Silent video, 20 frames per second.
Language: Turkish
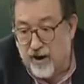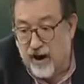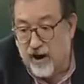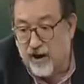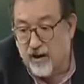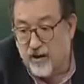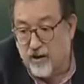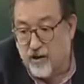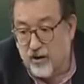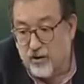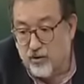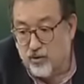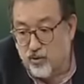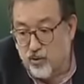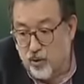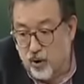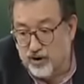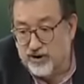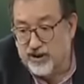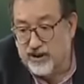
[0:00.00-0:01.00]
ama
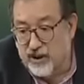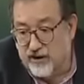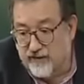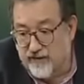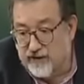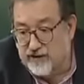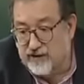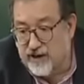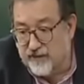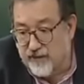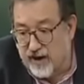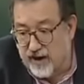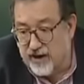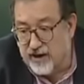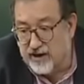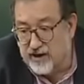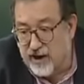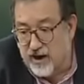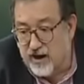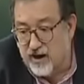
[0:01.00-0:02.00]
Lozan'a verilen
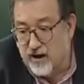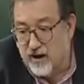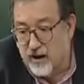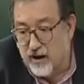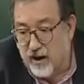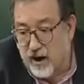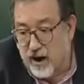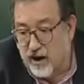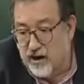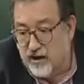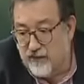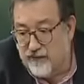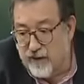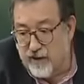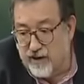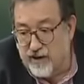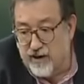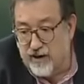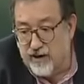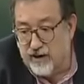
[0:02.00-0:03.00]
arada
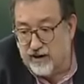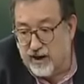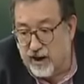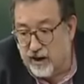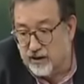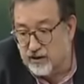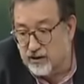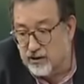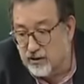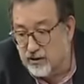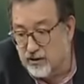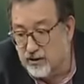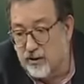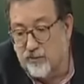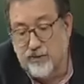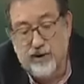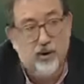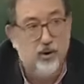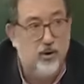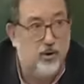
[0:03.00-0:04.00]
halifeliğin
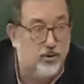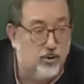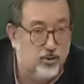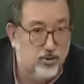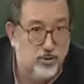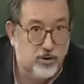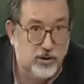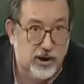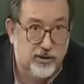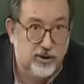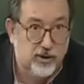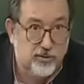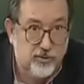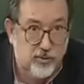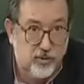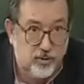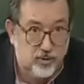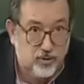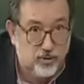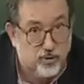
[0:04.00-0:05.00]
kaldırıldığını biliyoruz.
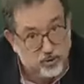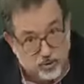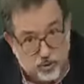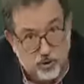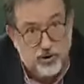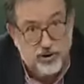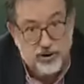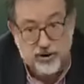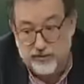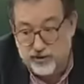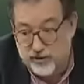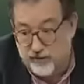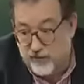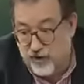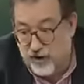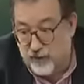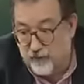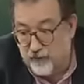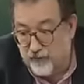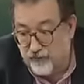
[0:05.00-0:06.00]
Yanlış biliyorsunuz. Söyleyeceğim
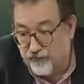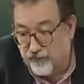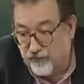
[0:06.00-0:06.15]
şimdi.